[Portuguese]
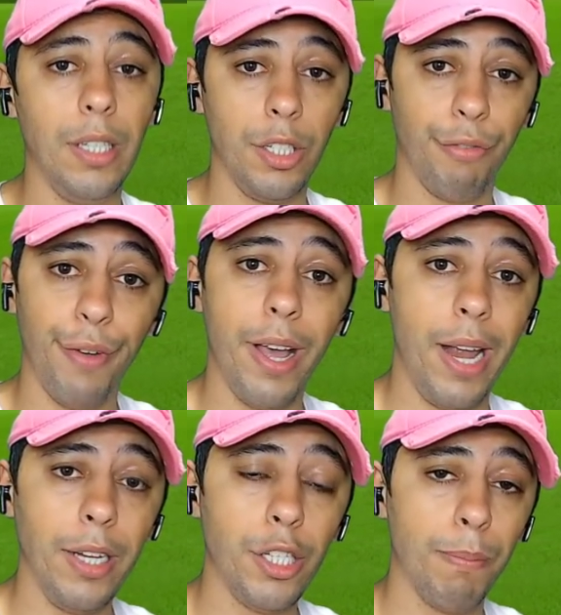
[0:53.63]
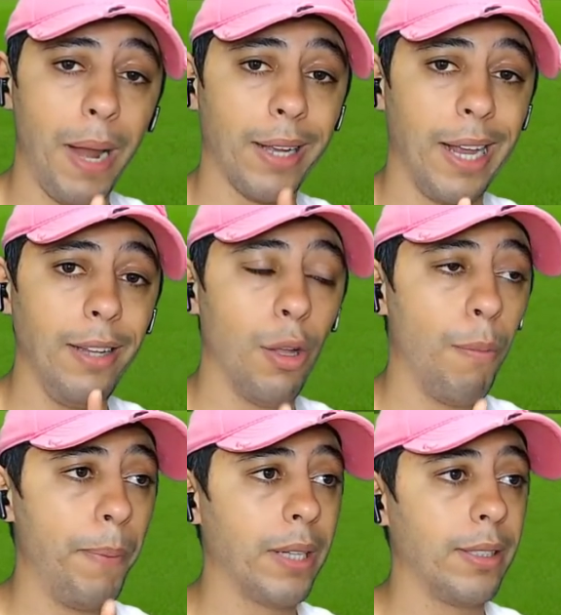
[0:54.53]
diferente para quem
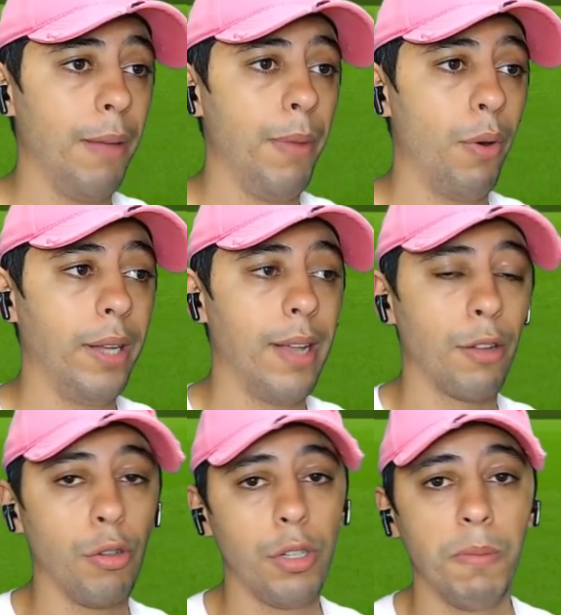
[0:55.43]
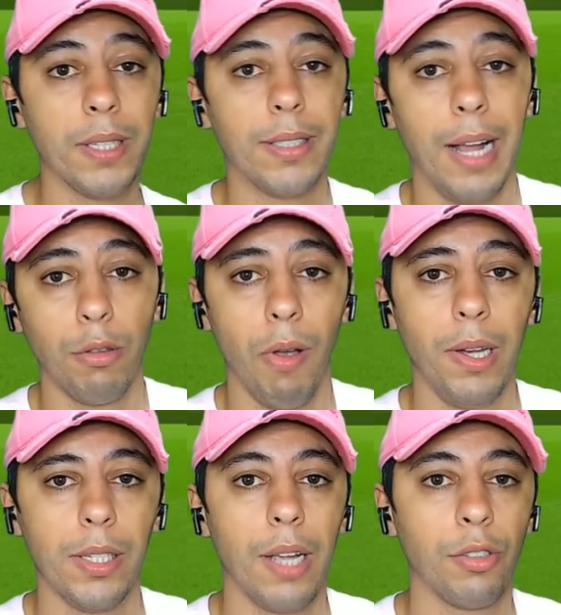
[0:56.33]
não percebeu aí das últimas
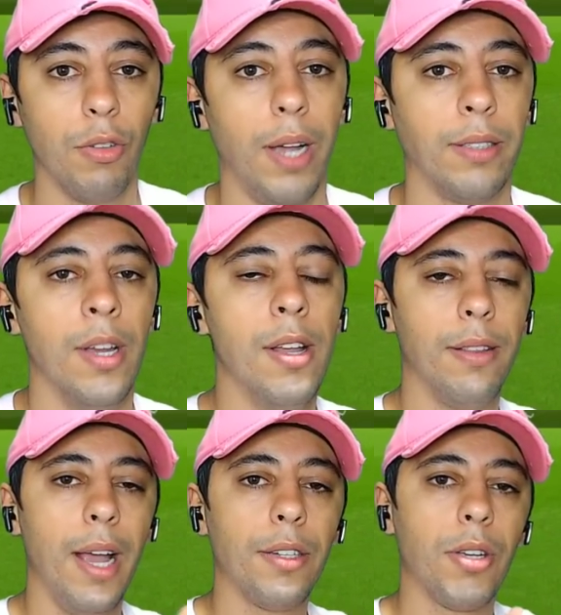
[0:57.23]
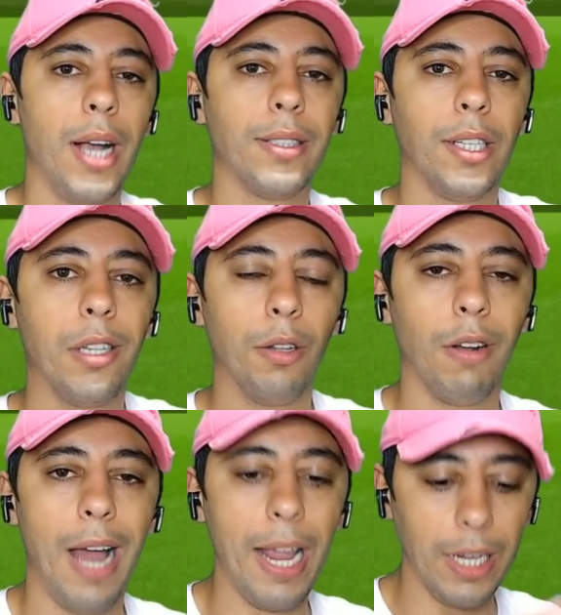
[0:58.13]
atualizações. Desce o cacete
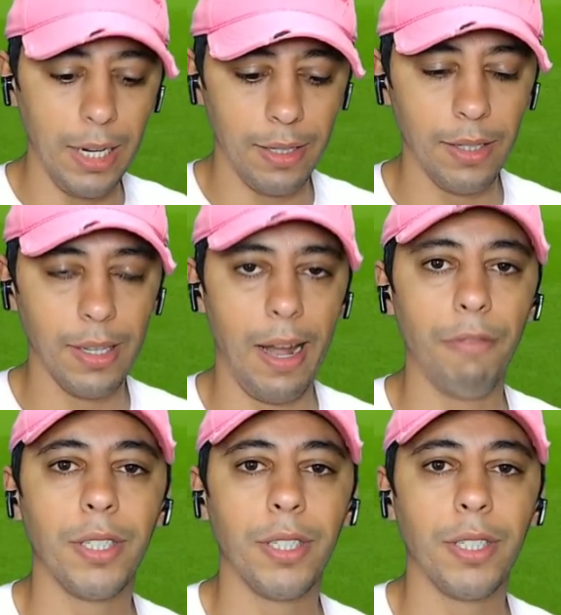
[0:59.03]
no like, se inscreve se